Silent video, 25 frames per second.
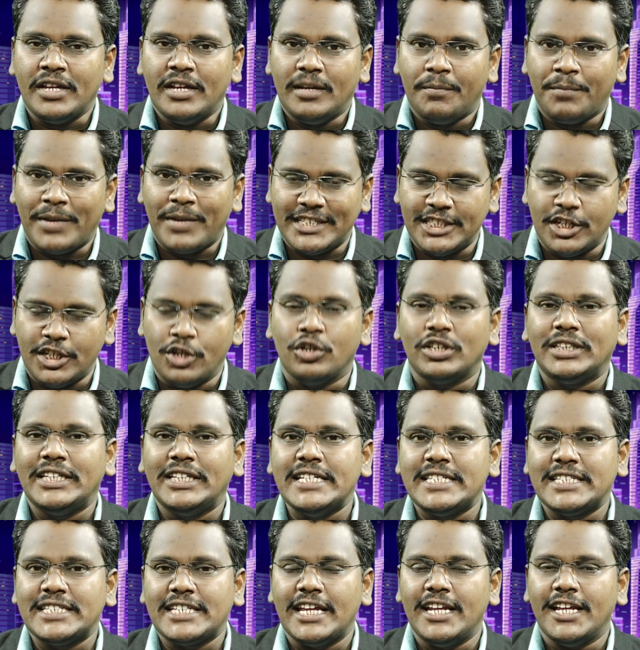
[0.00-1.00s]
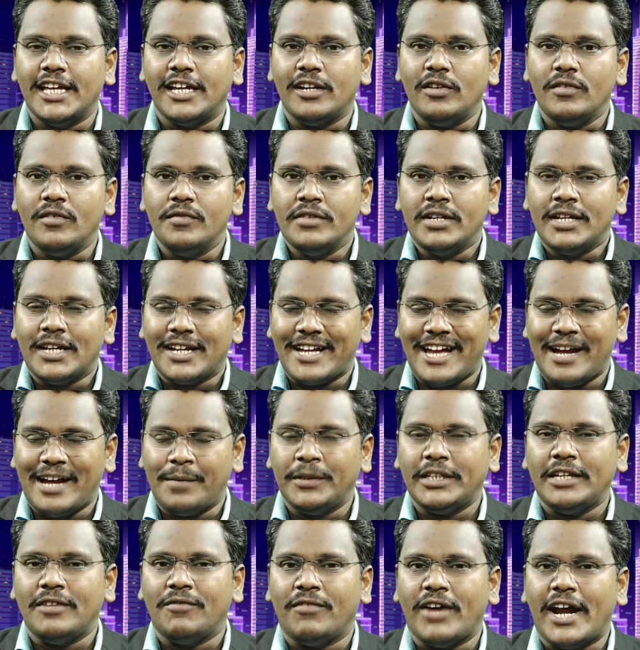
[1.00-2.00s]
ప్రజల్లోకి తీసుకెళ్లారు
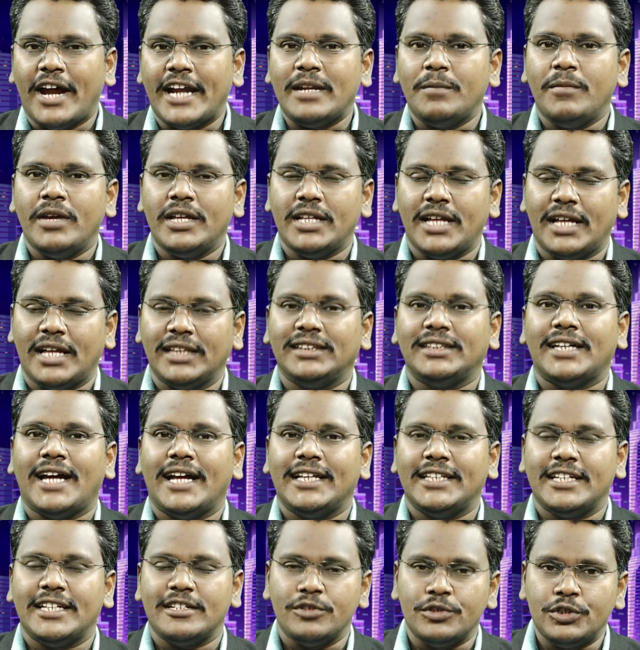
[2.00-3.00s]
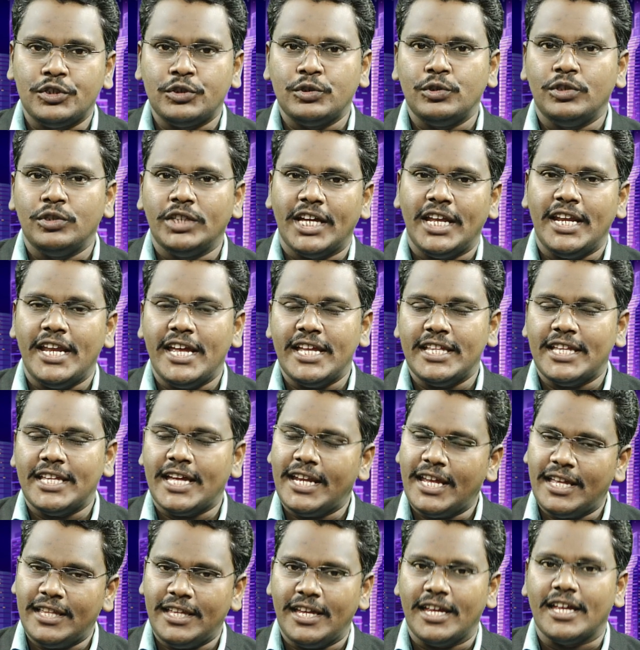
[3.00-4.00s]
కాకపోతే వాటి మీద అంత ఆదరణ వస్తుందా లేదా
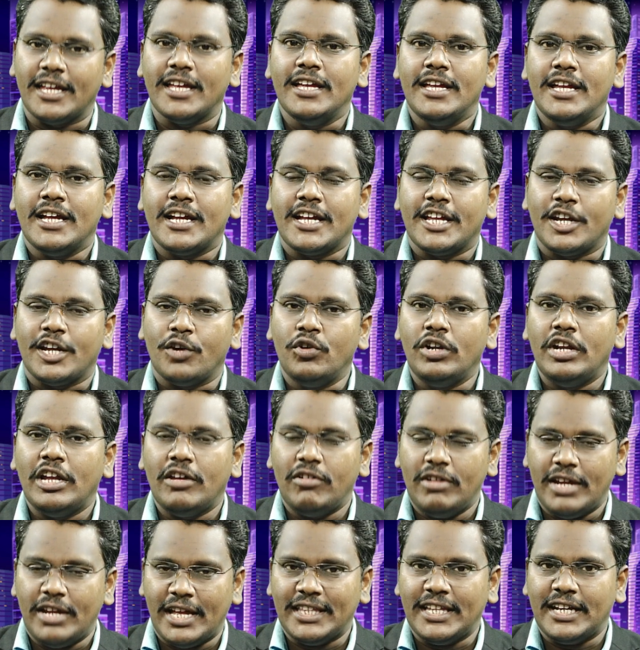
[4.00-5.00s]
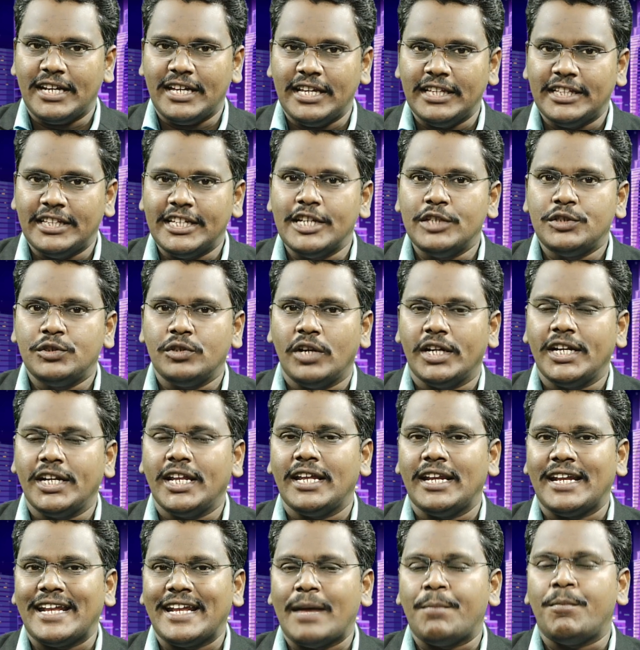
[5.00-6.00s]
అనేది గ్రౌండ్ లెవెల్లో అందరికీ తెలుసు అంటే
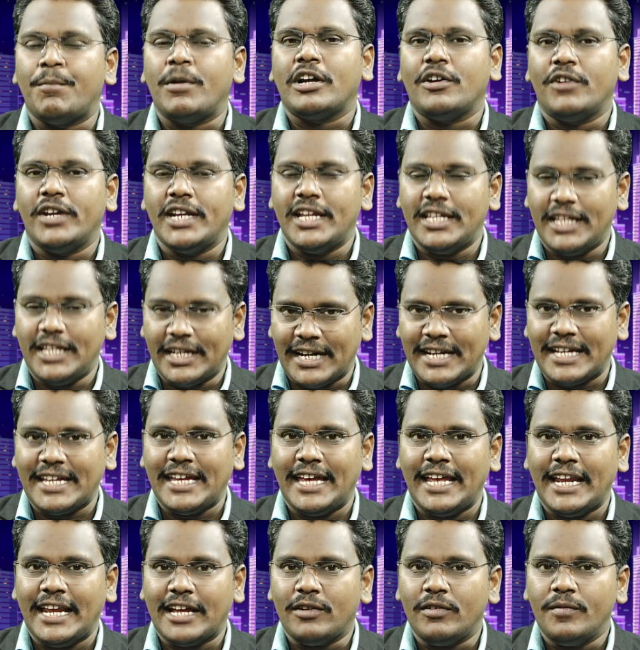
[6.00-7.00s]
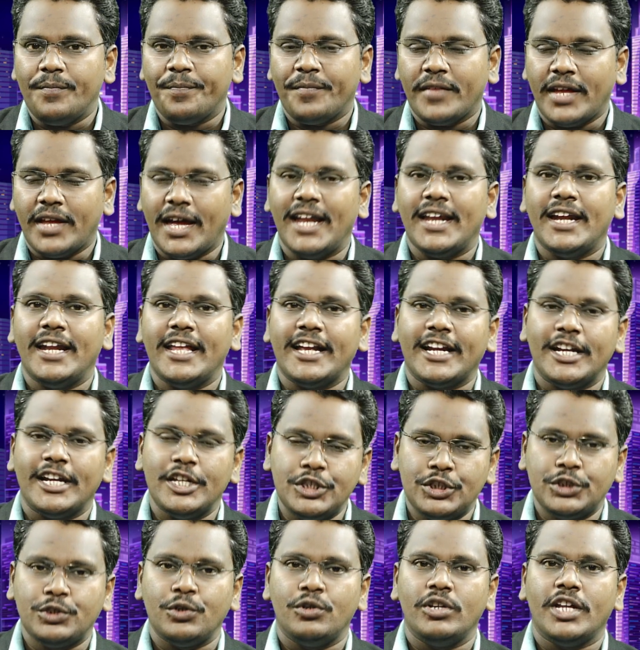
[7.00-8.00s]
నమ్మకం అనేది ఇక్కడ కీలకం ఆల్రెడీ ఇక్కడ
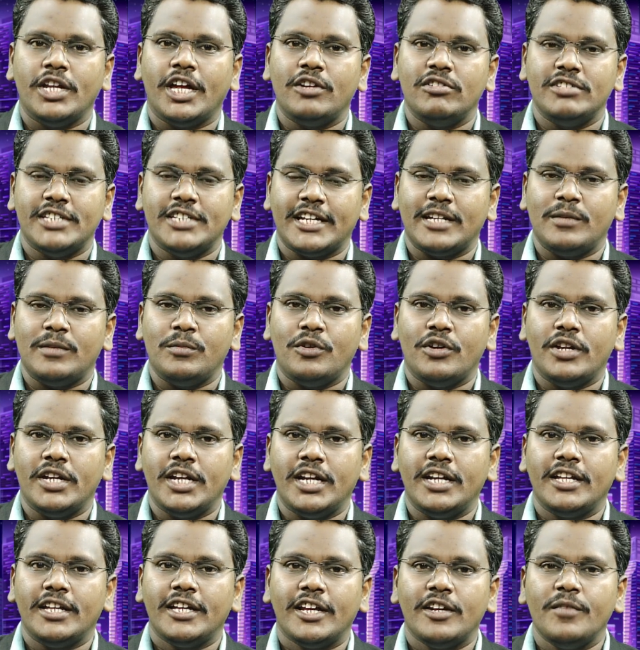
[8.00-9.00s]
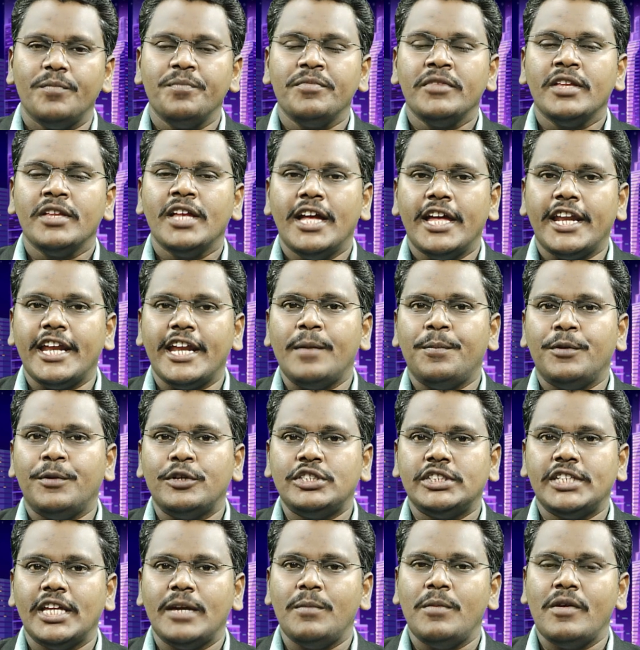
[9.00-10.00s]
ఇస్తున్నారు జగన్మోహన్ రెడ్డి గారు రేపు
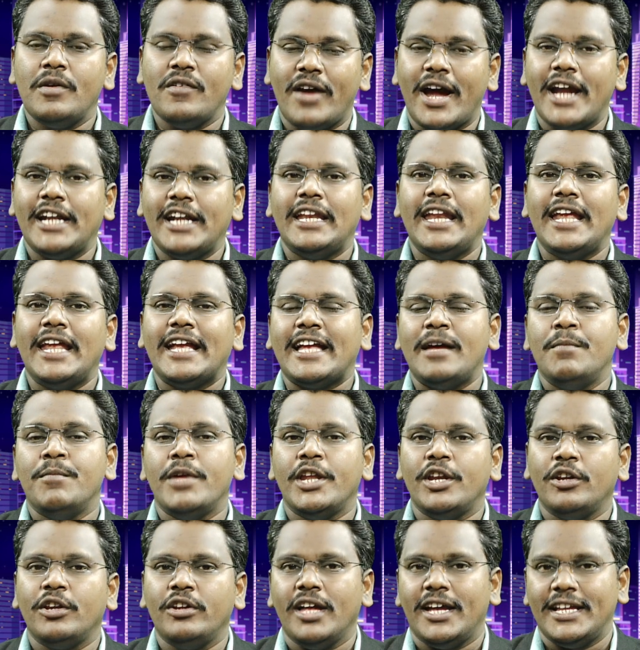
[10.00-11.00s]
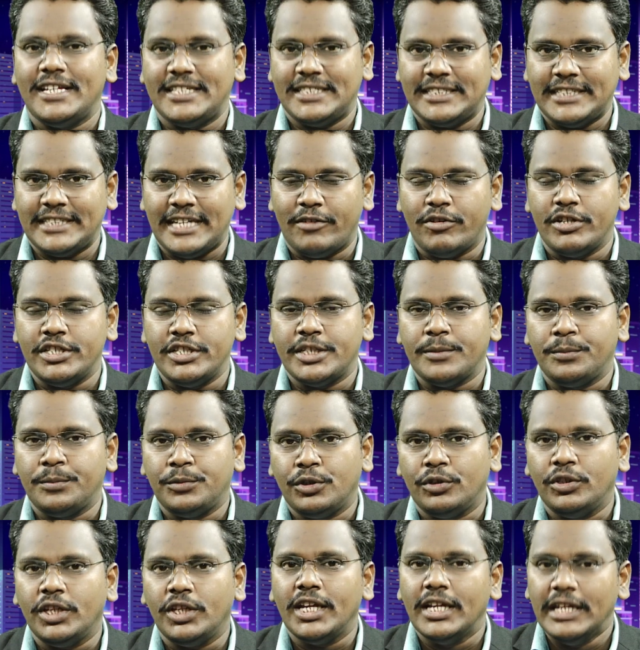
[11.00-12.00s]
వస్తే మేము వాటిని ఇంకా మెరుగ్గా ఇస్తామని
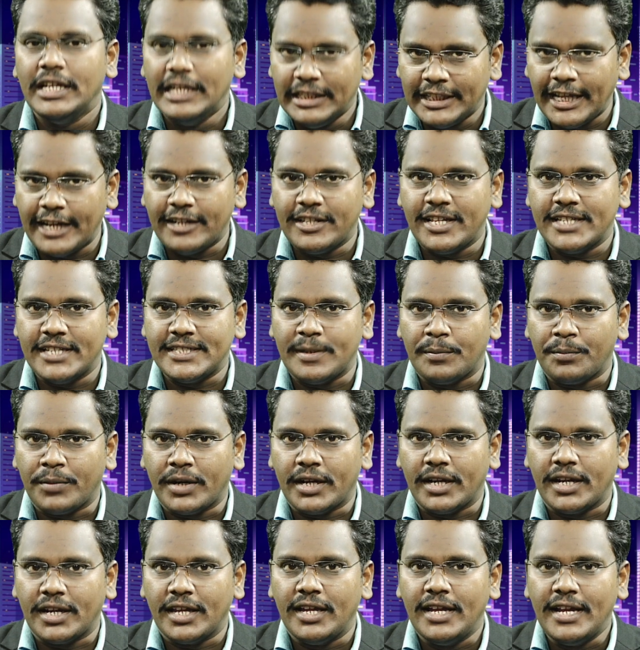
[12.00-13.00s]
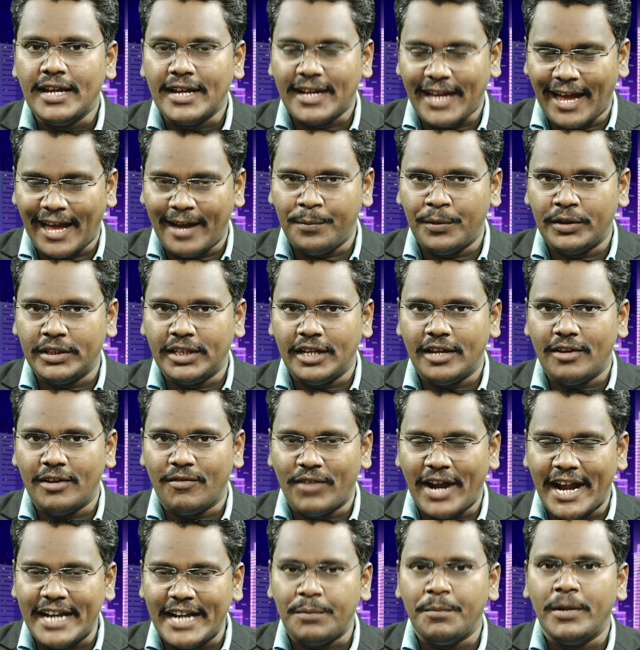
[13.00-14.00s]
చెప్తుంది తెలుగుదేశం పార్టీ కాకపోతే
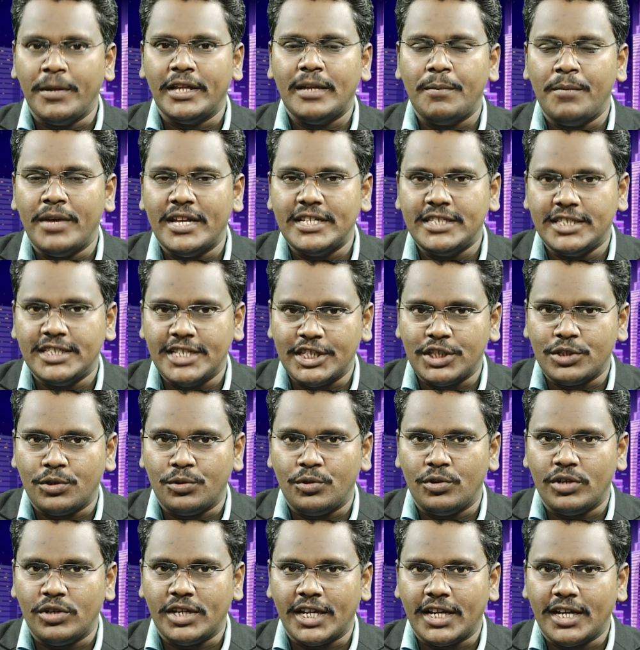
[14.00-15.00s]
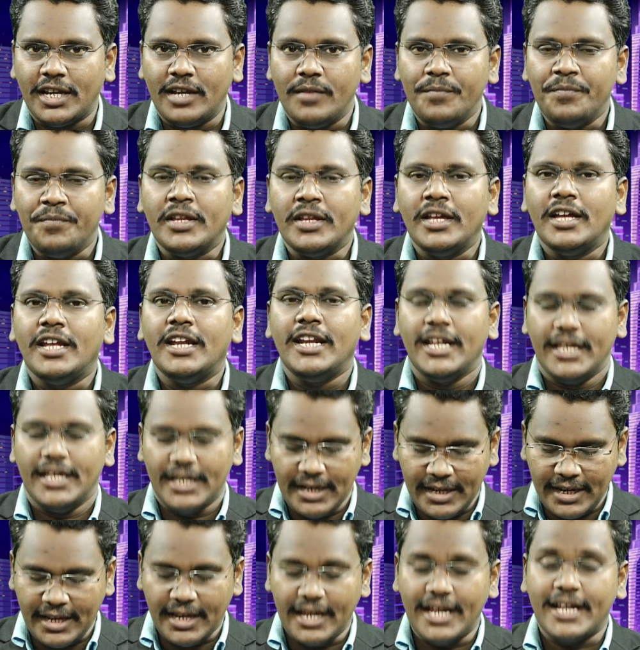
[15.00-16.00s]
వాటి మీదే బేస్ చేసుకుని ఉంటారా
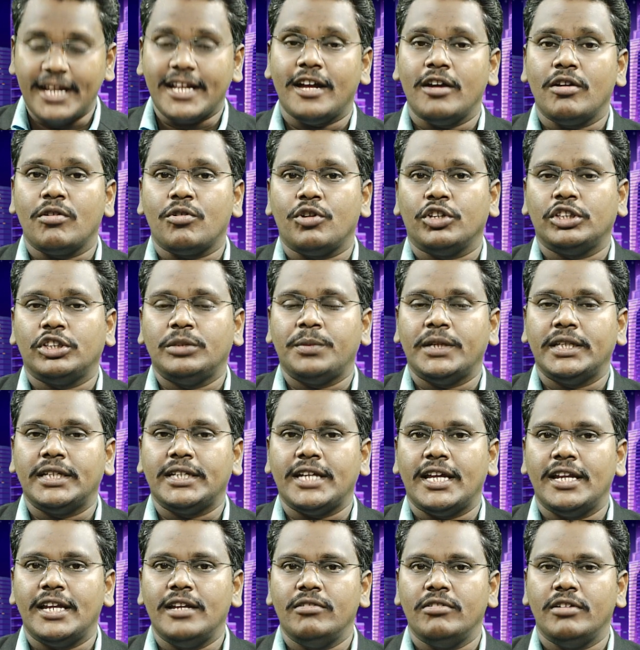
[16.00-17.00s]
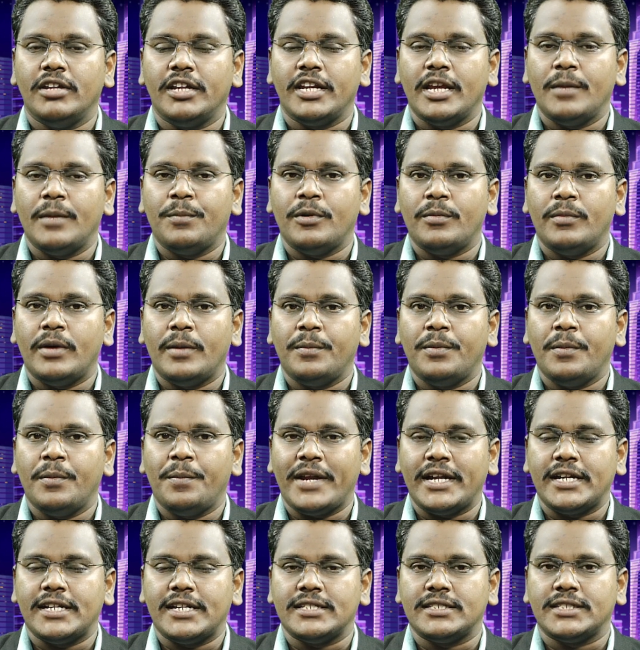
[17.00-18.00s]
లేదంటే ఇంకా కొత్త పథకాలను రేపో మాపో
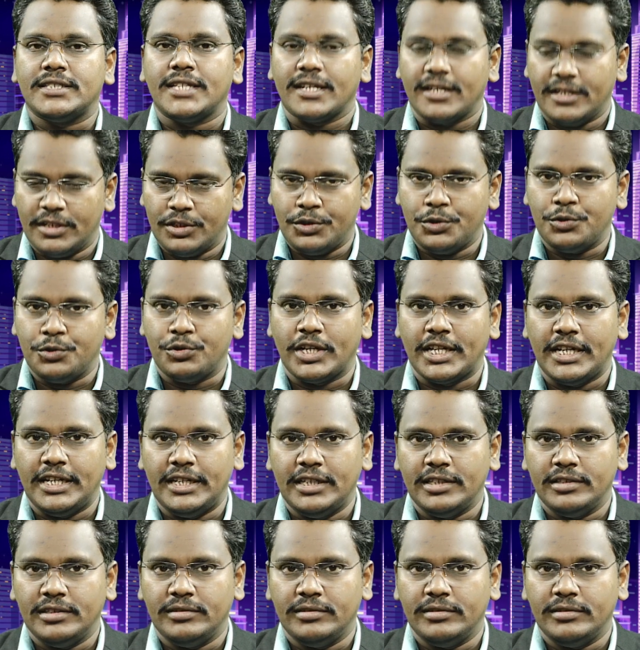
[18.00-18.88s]
ప్రకటిస్తారా చూడాలి